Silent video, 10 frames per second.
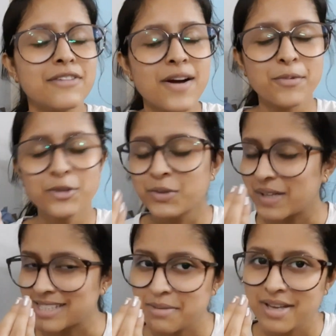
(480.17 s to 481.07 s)
इफ़ आपको
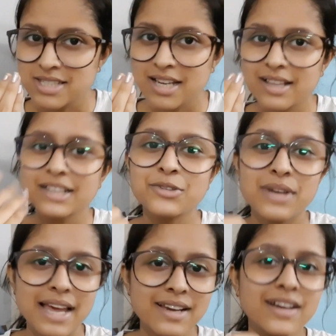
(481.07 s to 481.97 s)
थोड़ा सा भी अच्छा लगे तो
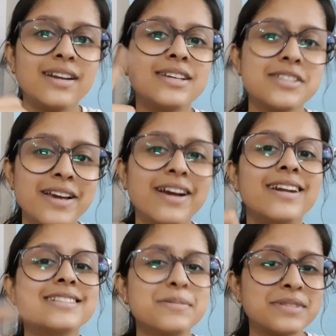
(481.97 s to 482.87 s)
लाइक करना शेयर
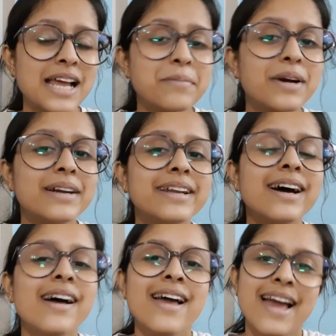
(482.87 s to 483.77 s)
करना सब्सक्राइब करना